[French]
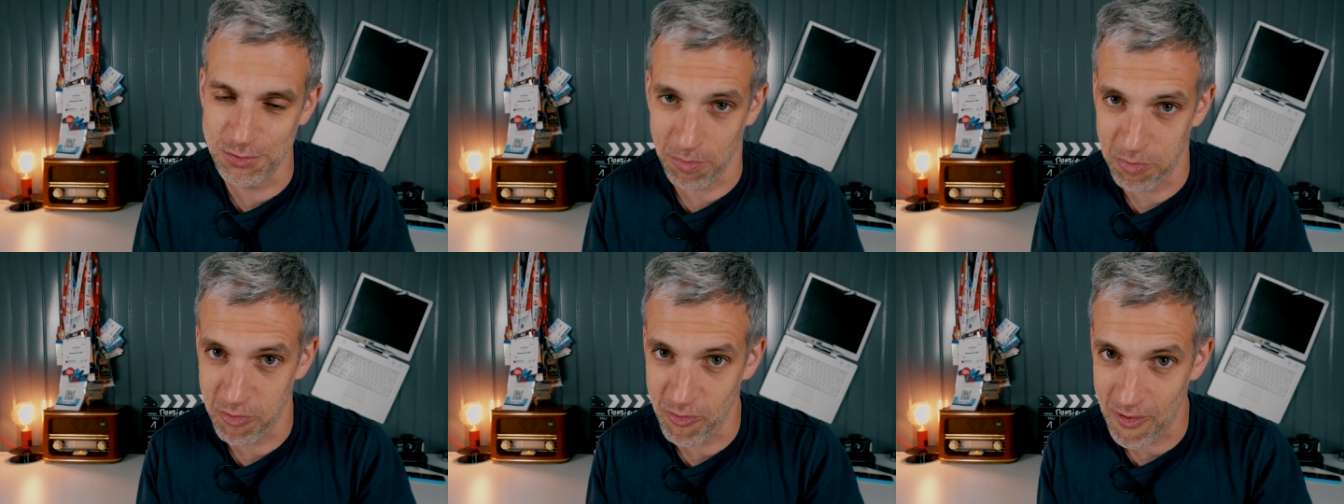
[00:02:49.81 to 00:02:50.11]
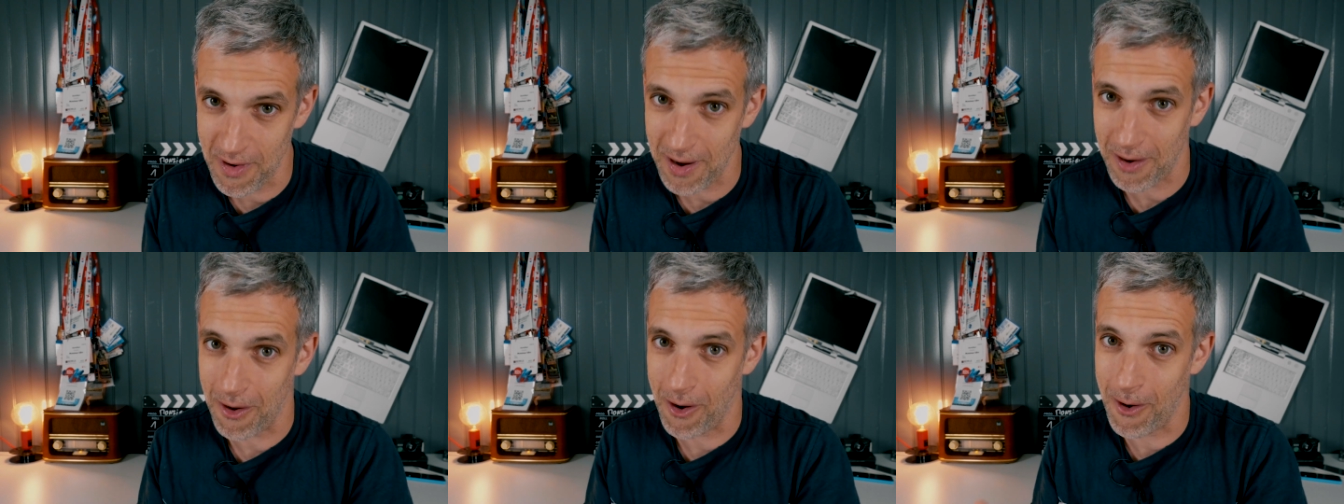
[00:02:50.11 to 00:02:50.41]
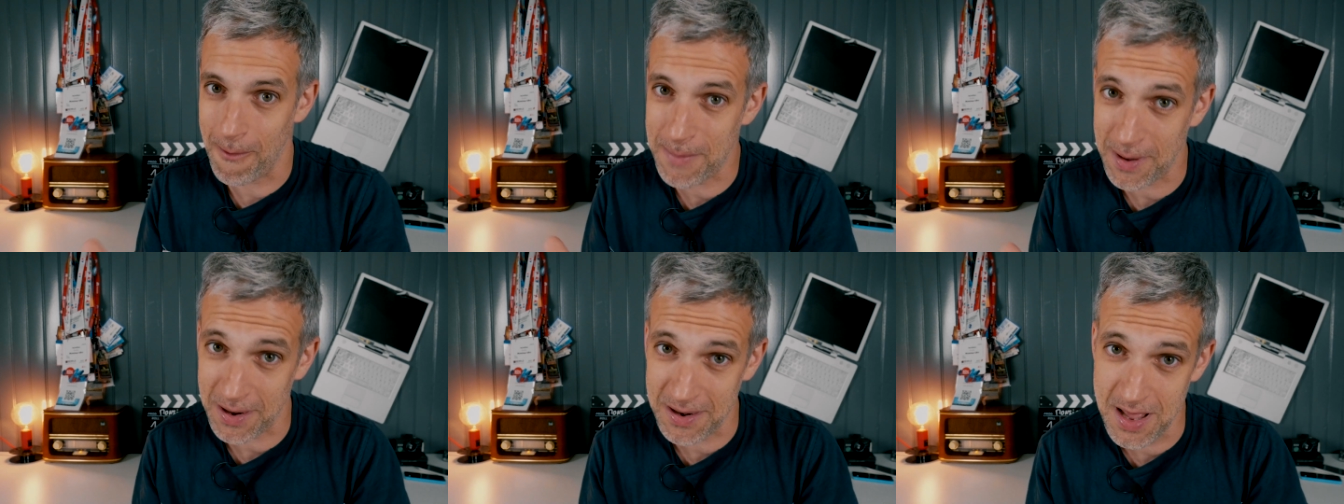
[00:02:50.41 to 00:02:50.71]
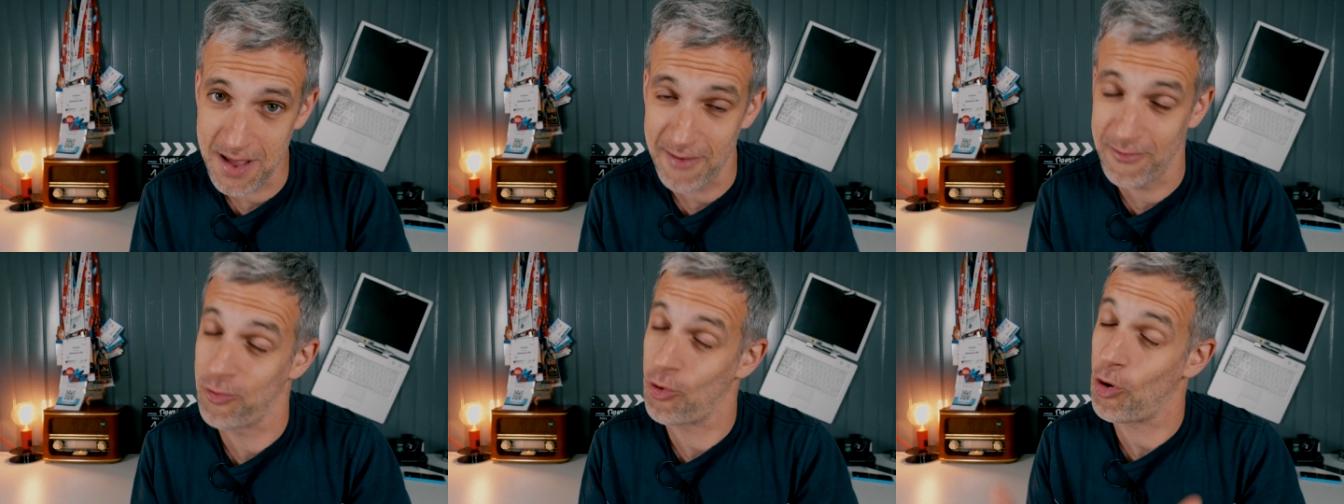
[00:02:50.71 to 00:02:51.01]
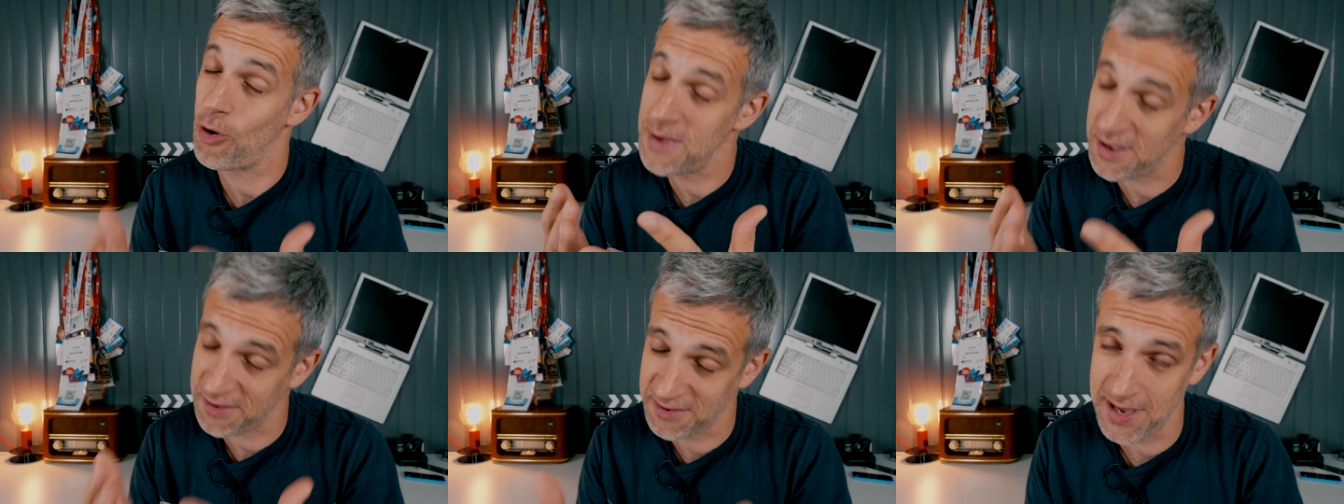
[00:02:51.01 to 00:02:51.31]
pour pouvoir en parler, vous
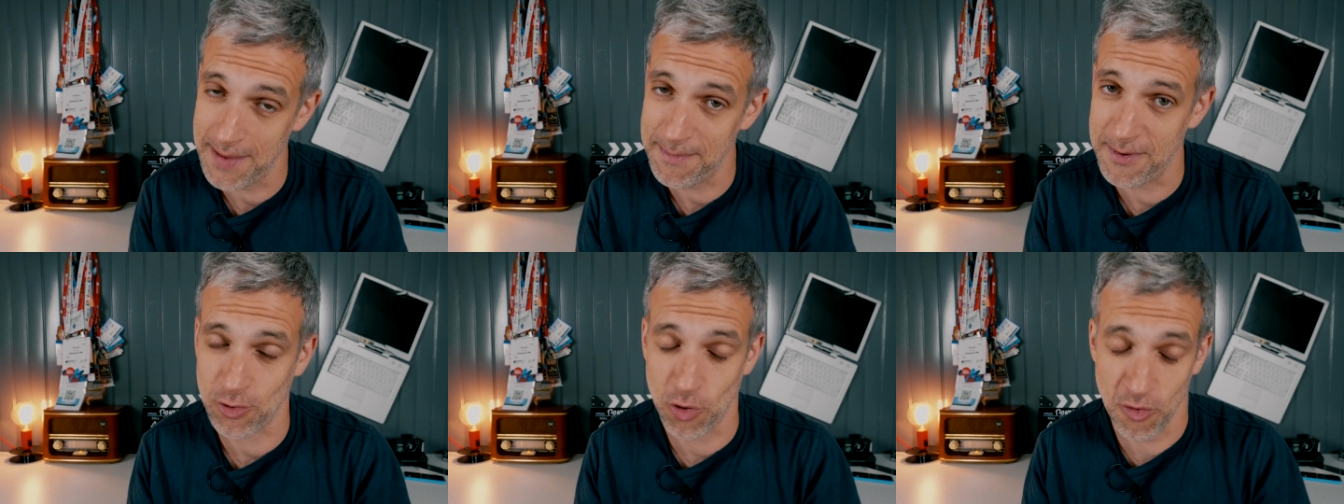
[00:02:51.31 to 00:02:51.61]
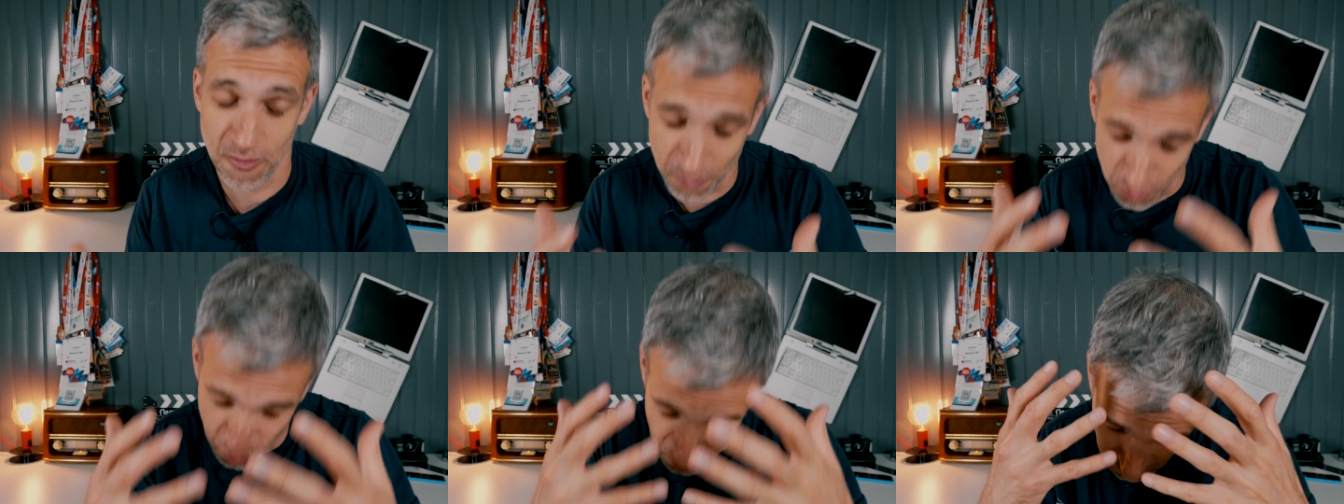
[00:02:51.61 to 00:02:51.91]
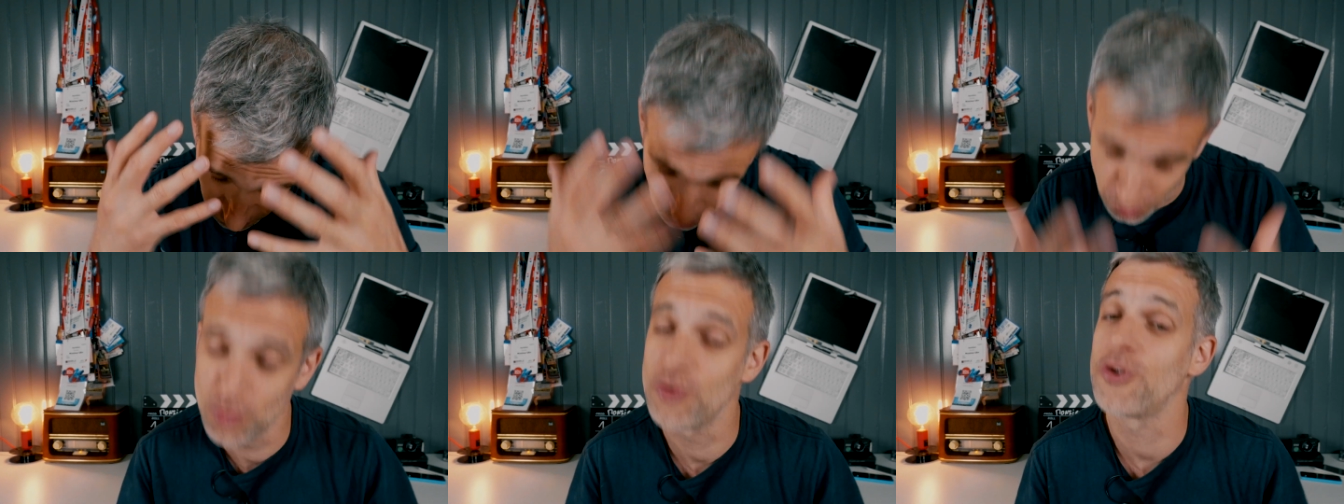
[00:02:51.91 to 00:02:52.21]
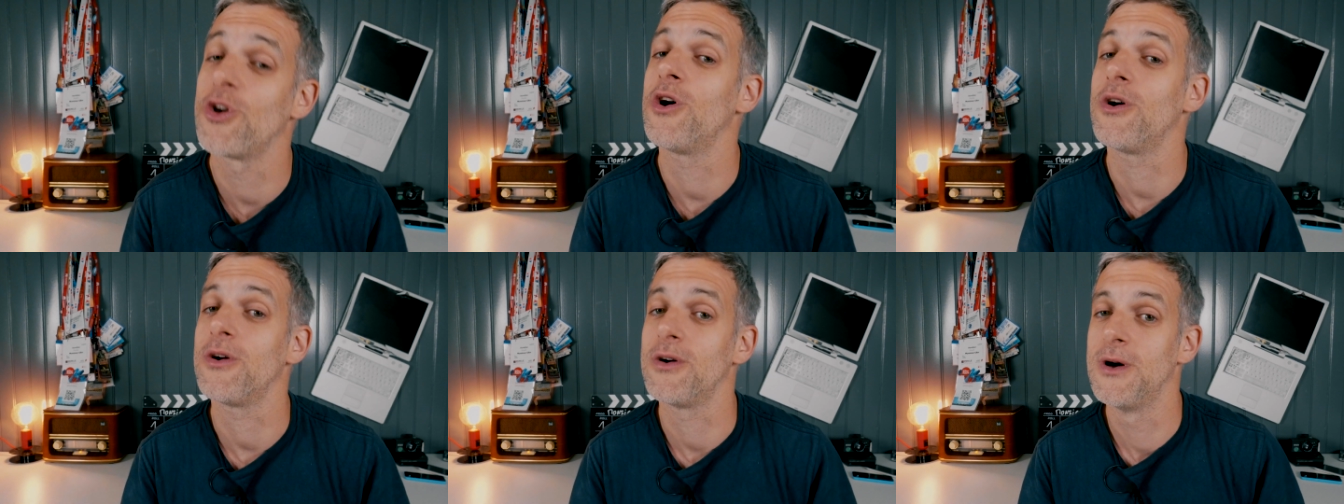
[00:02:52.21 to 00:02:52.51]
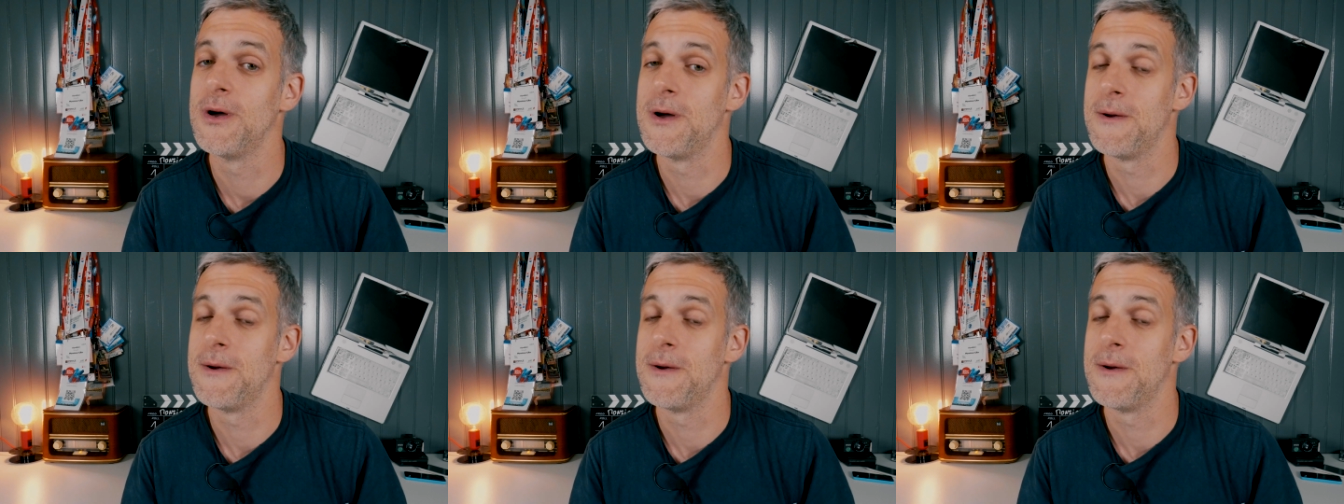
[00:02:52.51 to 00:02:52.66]
remercier parce que du fond du cœur,